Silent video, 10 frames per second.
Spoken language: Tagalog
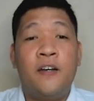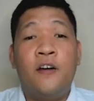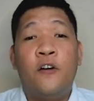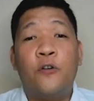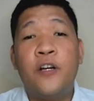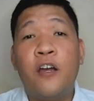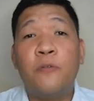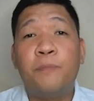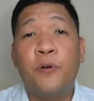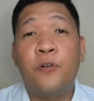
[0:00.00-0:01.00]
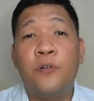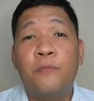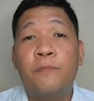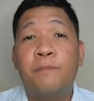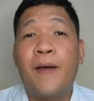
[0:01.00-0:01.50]
Una ko
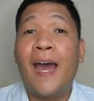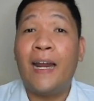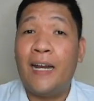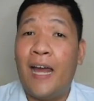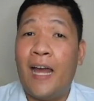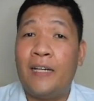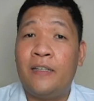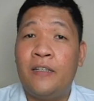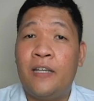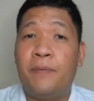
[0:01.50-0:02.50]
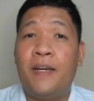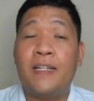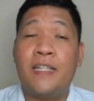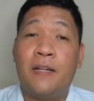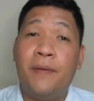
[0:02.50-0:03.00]
pong paaralan na
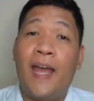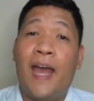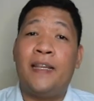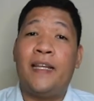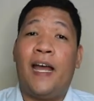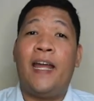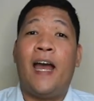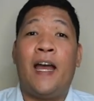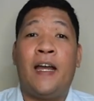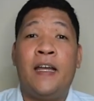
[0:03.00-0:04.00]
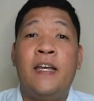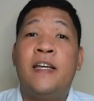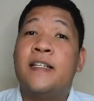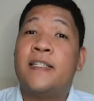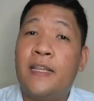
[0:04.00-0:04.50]
pinagsilbihan ay ang
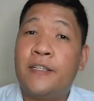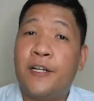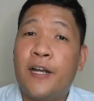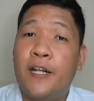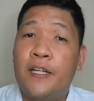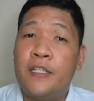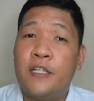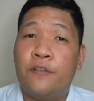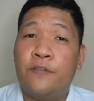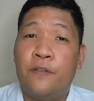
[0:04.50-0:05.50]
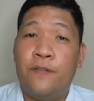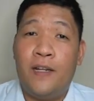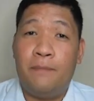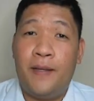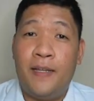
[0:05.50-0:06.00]
Central Colleges of the
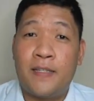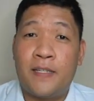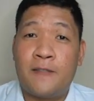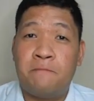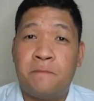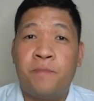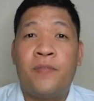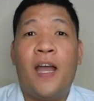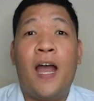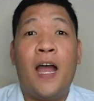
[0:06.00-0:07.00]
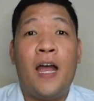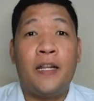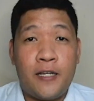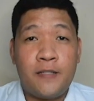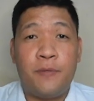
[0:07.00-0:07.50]
Philippines. Ang
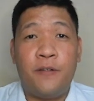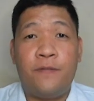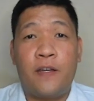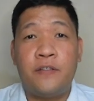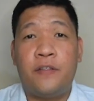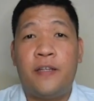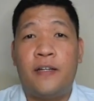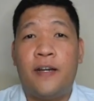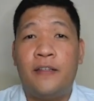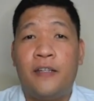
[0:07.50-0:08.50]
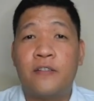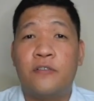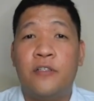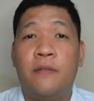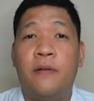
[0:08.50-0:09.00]
Andres Bonifacio Integrated
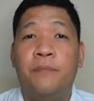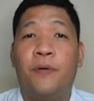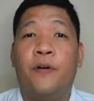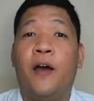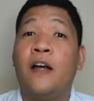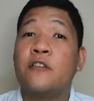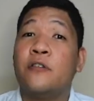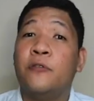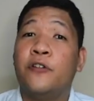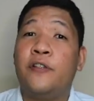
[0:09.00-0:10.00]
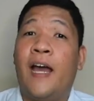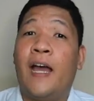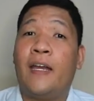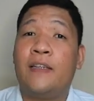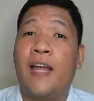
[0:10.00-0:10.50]
School naman po ang sumunod na
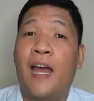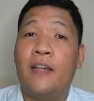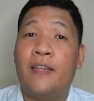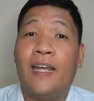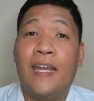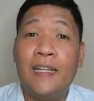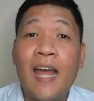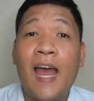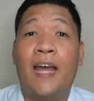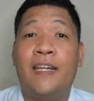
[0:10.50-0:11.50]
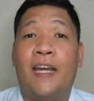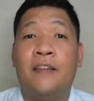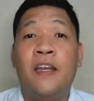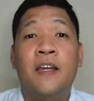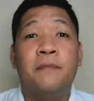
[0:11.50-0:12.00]
aking ta- naging
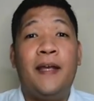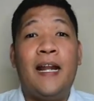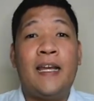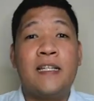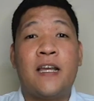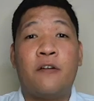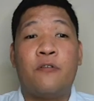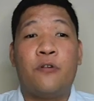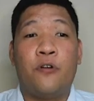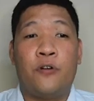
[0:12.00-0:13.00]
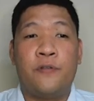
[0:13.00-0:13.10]
tahanan bilang isang guro.